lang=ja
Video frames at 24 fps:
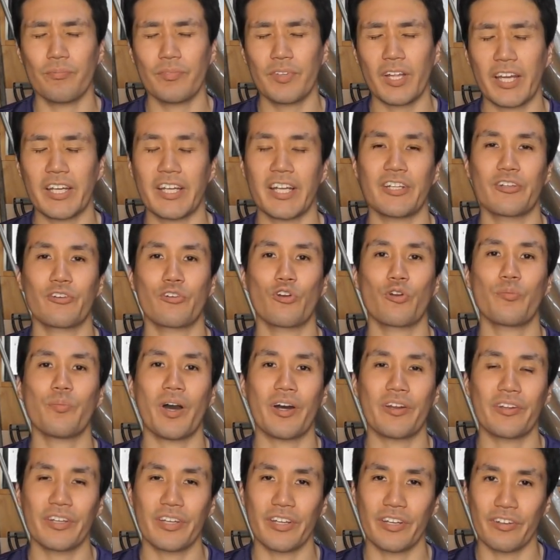足りないところ
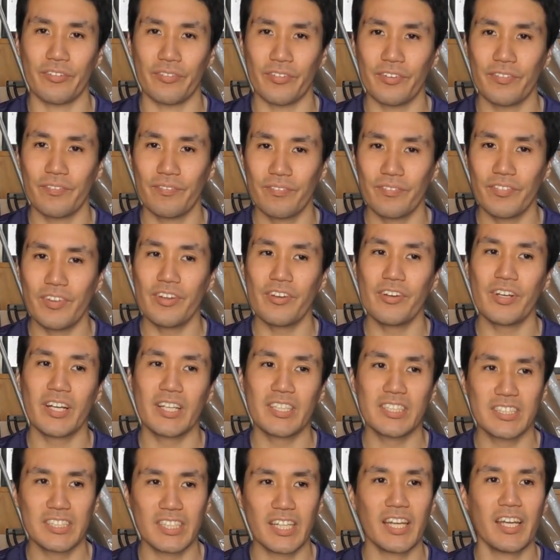もあるけれどもっていう
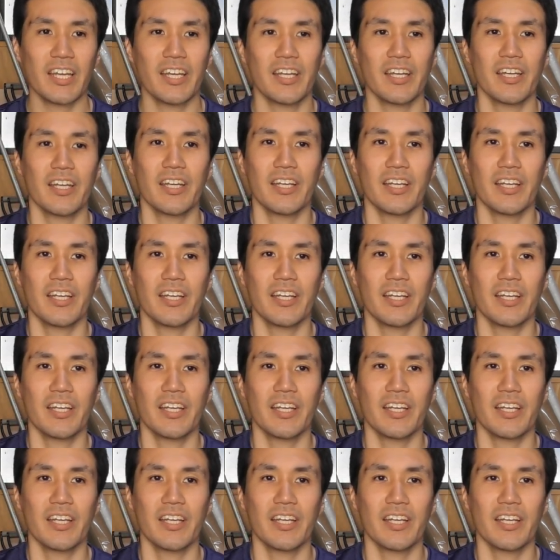感じで、